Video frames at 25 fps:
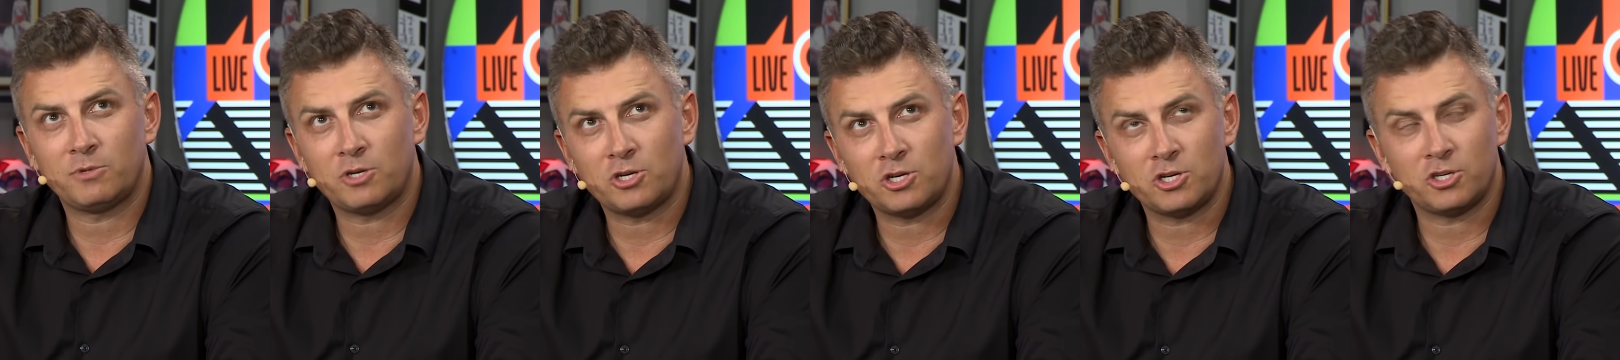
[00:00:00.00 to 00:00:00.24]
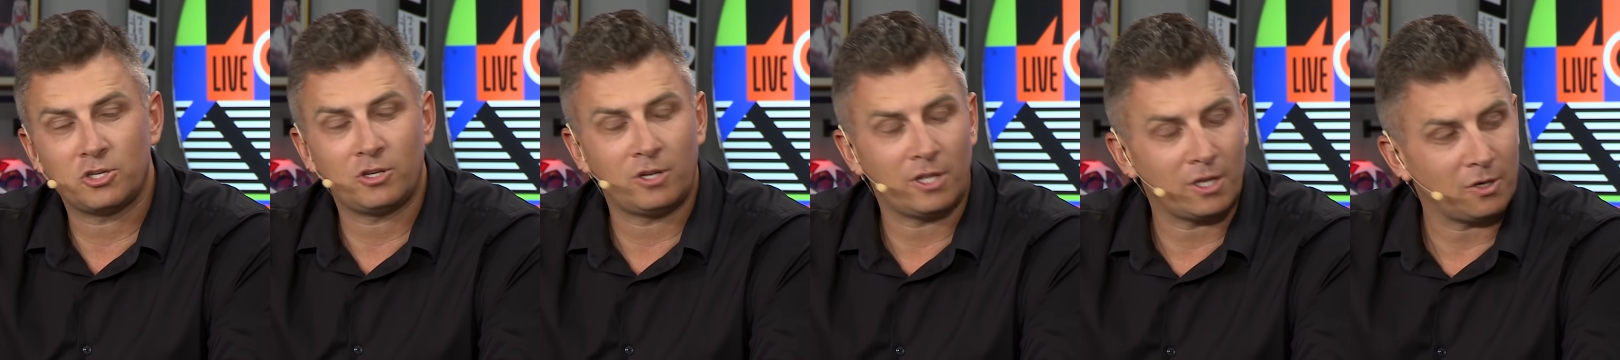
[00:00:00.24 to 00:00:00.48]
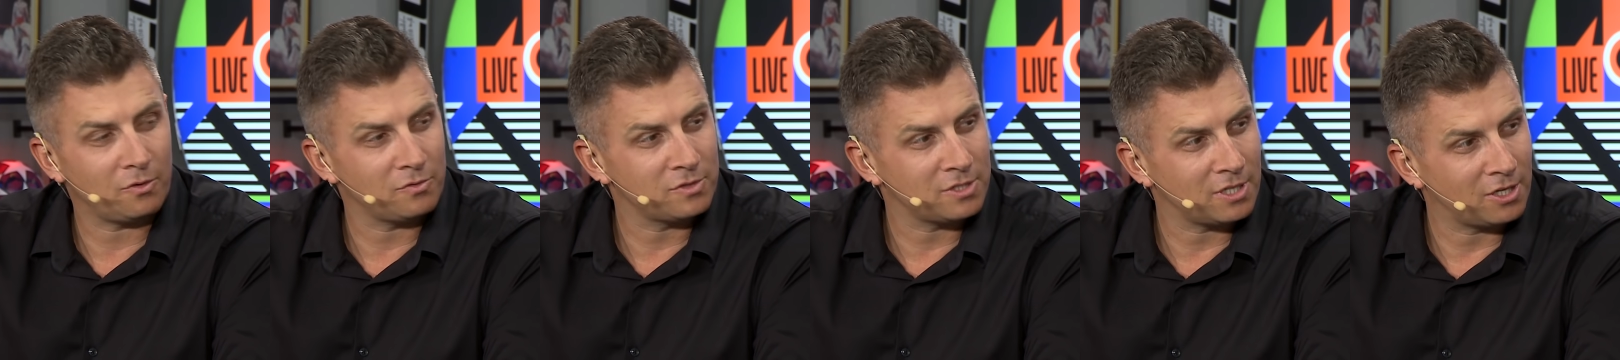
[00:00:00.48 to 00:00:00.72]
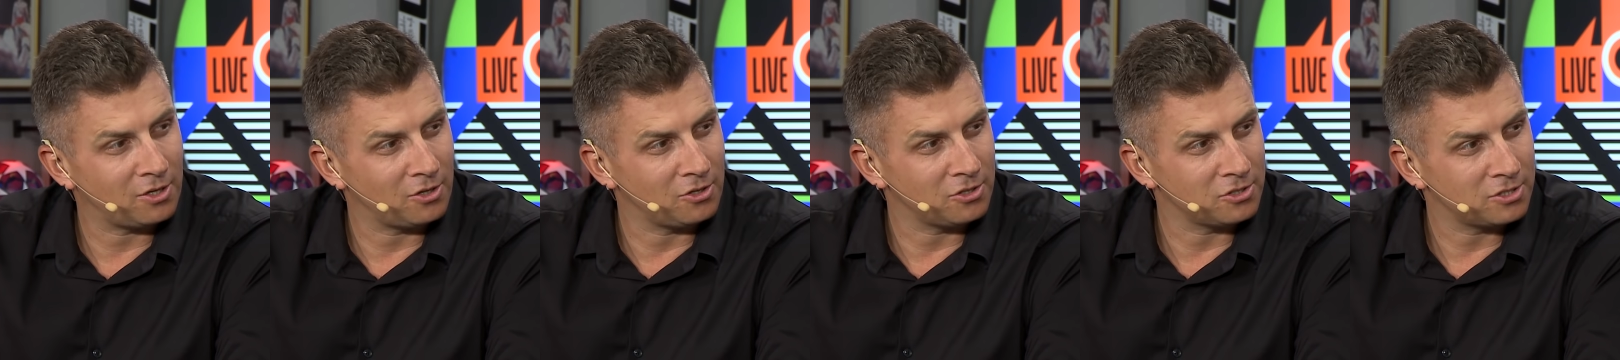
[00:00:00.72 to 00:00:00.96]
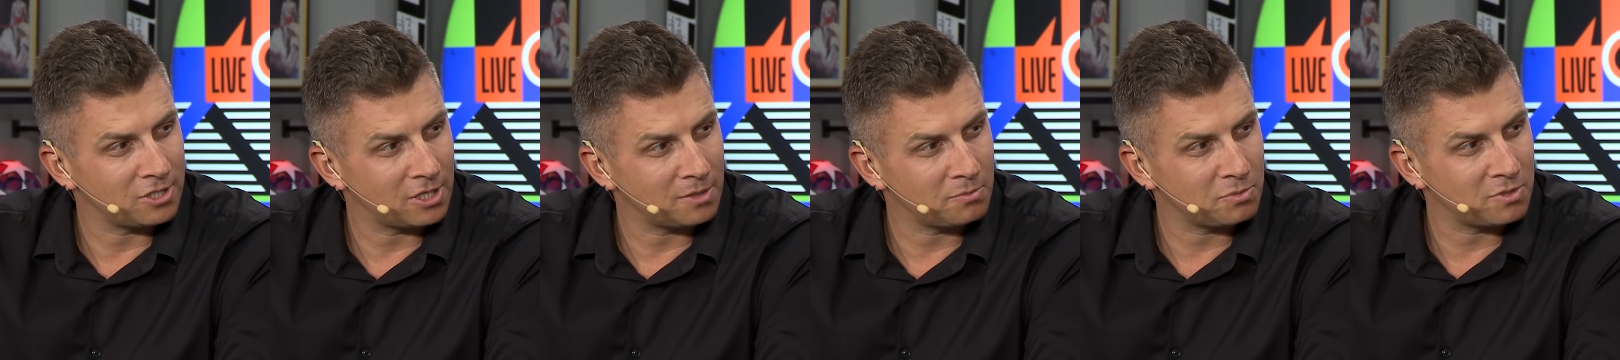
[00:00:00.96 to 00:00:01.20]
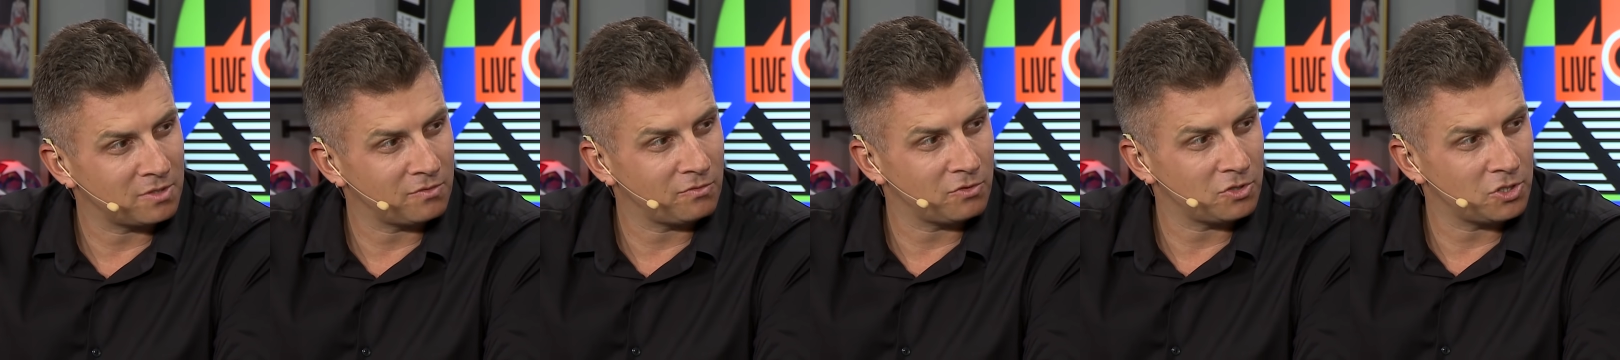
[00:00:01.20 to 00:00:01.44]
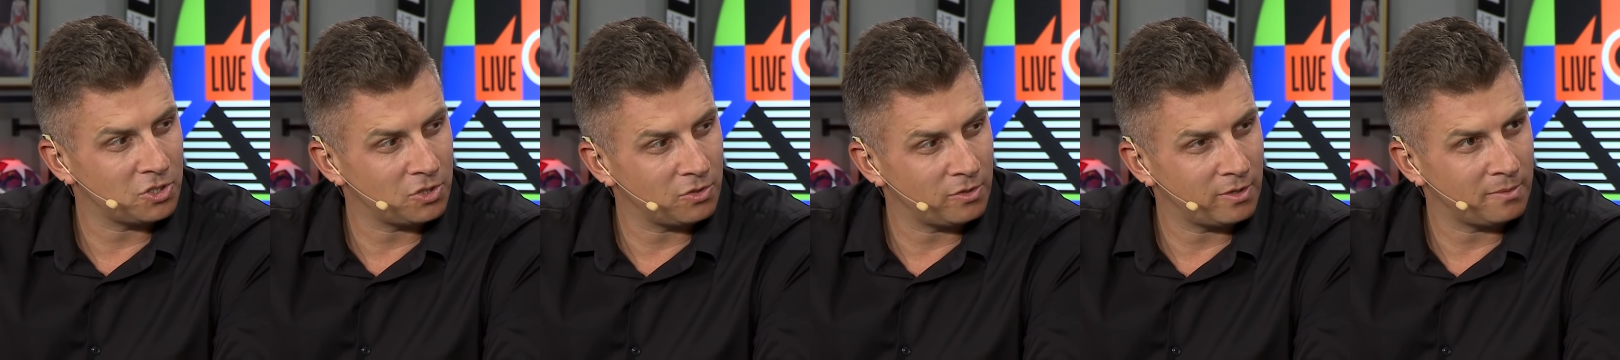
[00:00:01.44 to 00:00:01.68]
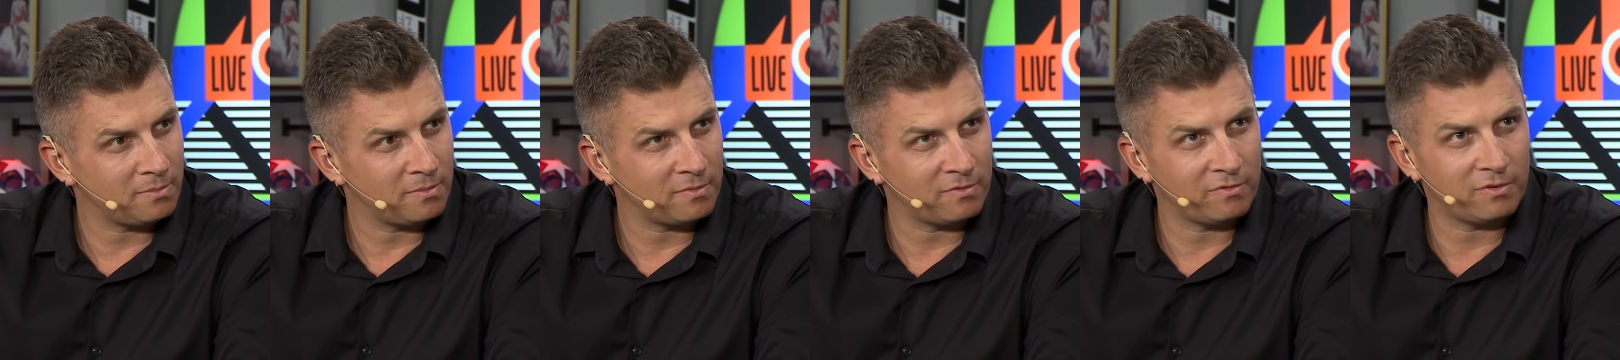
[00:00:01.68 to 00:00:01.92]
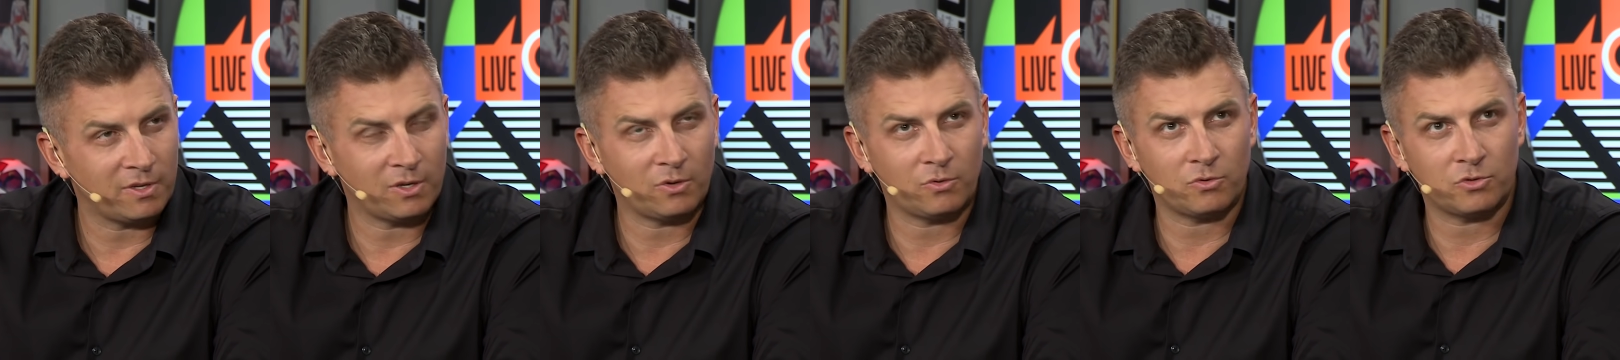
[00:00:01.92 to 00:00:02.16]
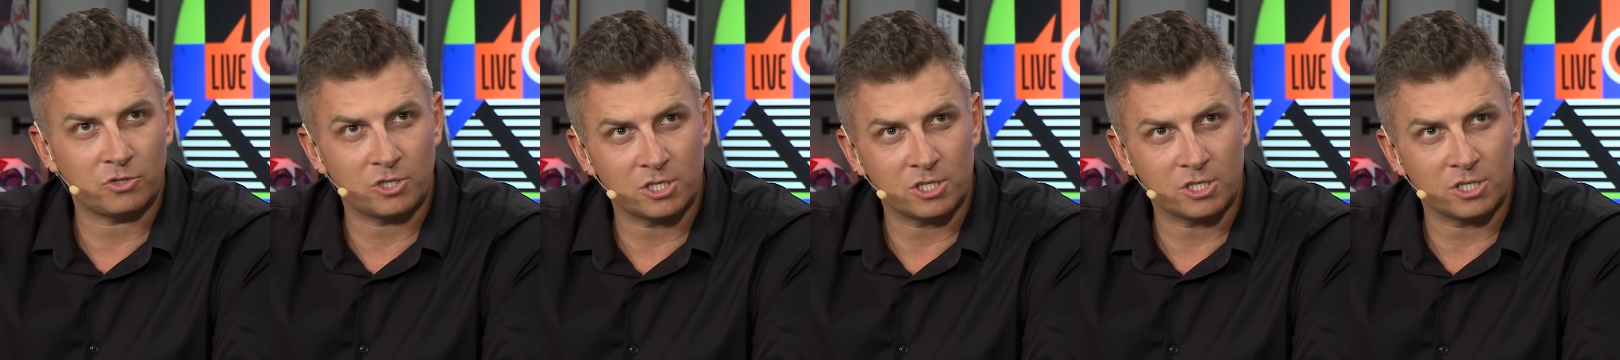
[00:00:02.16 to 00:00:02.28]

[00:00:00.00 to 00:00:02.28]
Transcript: 10 dolarów za koncert, przewoziłem w wieku